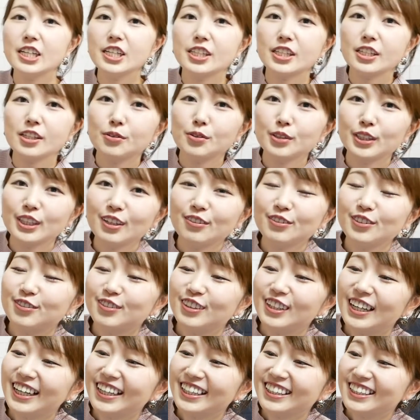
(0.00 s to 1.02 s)
いちごジャム
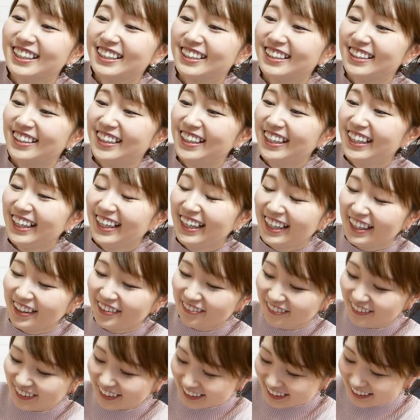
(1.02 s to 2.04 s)
も入ってた
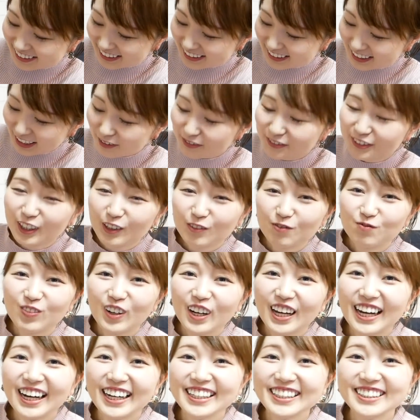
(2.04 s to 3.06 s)
めっちゃジャムいっ
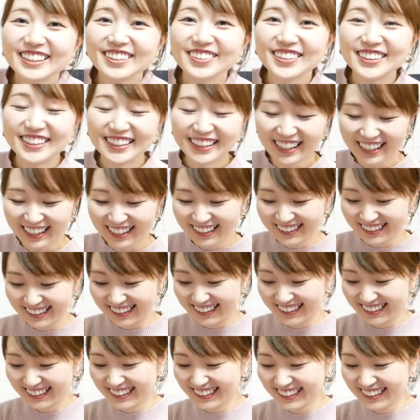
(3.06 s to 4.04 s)
ぱい入ってるじゃんめっちゃい